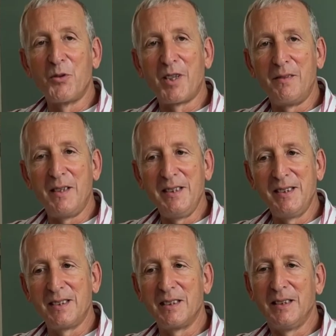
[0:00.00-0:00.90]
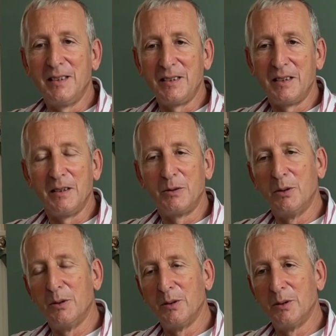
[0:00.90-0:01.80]
travail, c'est essayer
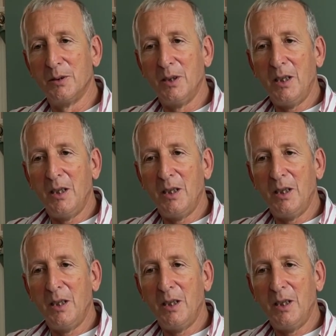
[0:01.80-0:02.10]
de